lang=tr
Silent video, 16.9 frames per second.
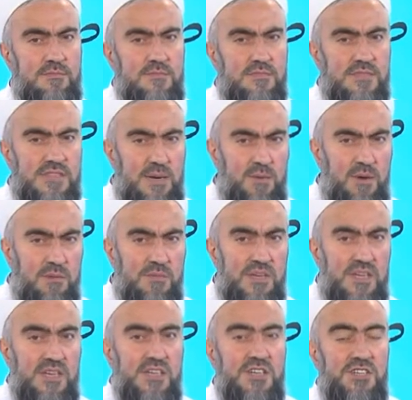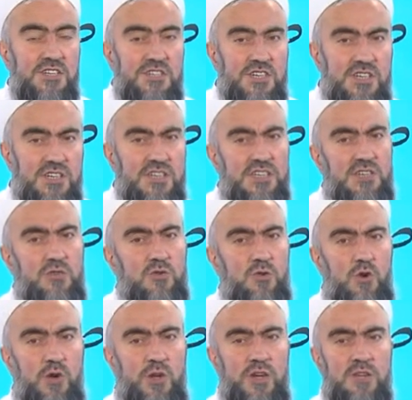Tamam. Şıkır şıkır
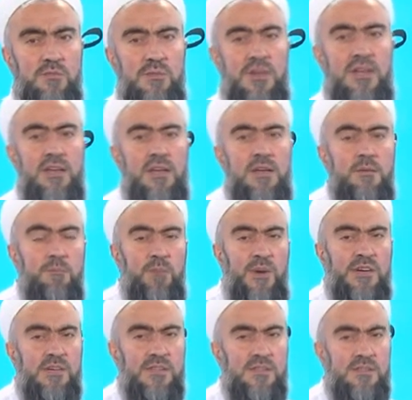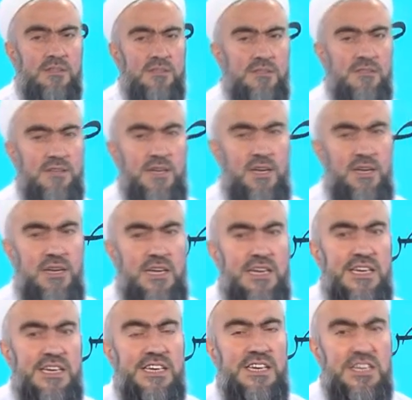okuyalım. Bakın
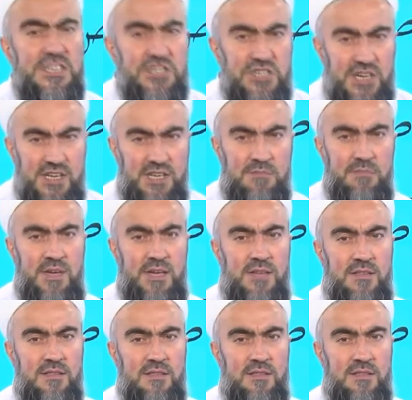hiç çekinmeyin.